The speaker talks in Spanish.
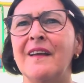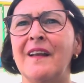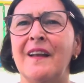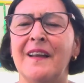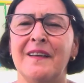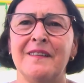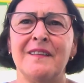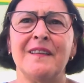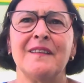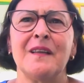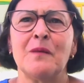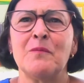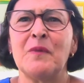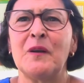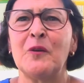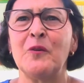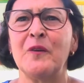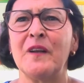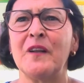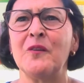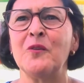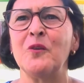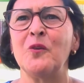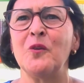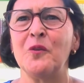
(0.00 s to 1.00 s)
la gente está
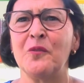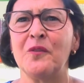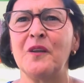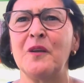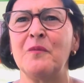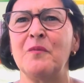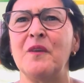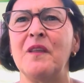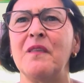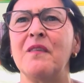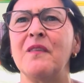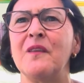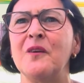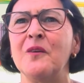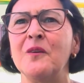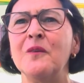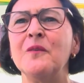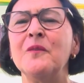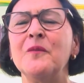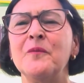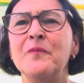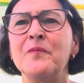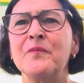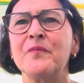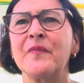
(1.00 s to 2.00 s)
valorando los
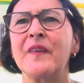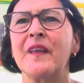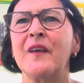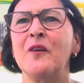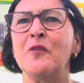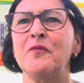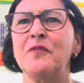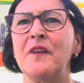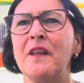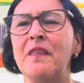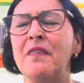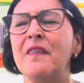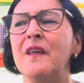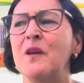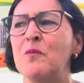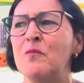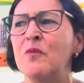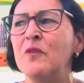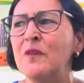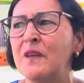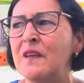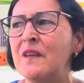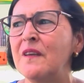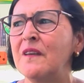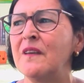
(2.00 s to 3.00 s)
servicios que
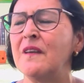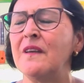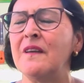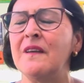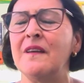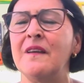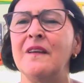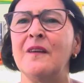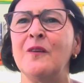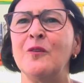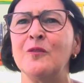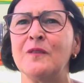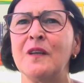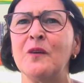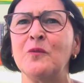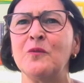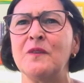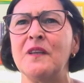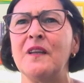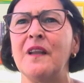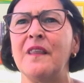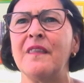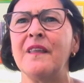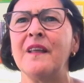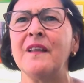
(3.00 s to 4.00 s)
ofrecemos y, lo están
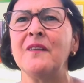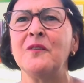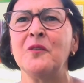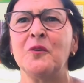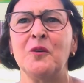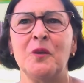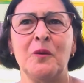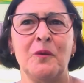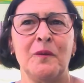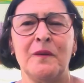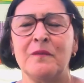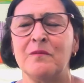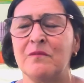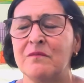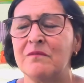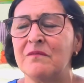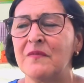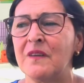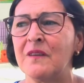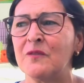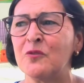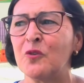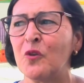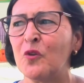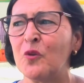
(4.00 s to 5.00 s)
utilizando y, eh,
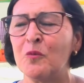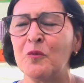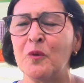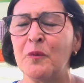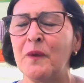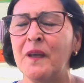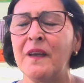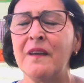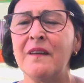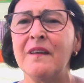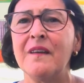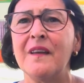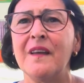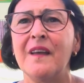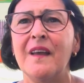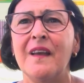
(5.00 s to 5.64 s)
todo muy bien.